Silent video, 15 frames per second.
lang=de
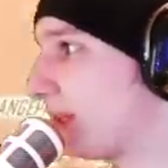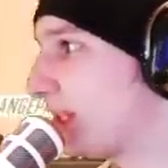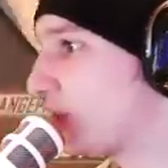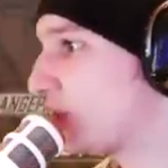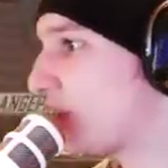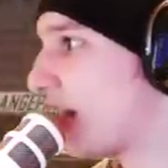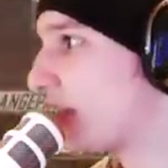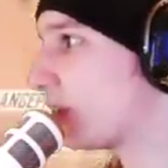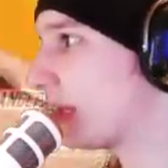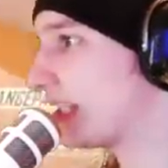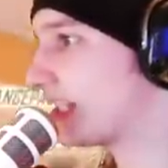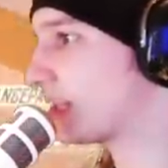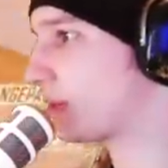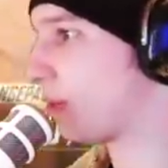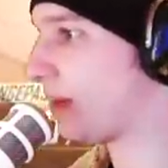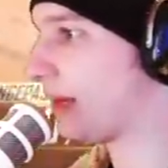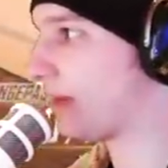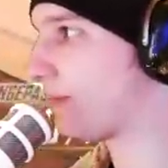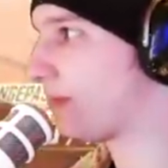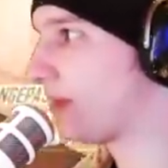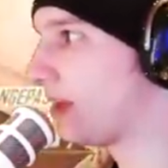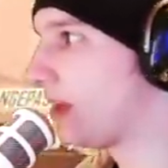ein bisschen schade und das ist das Problem.
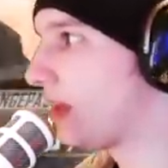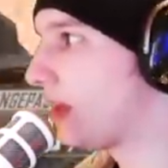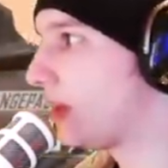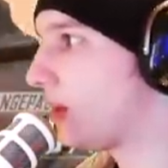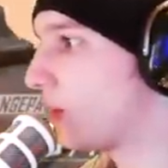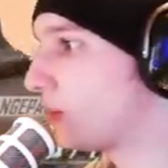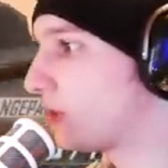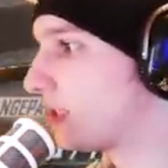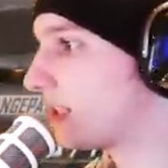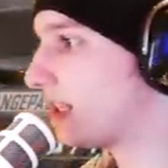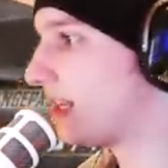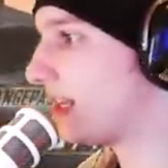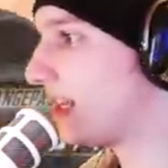Und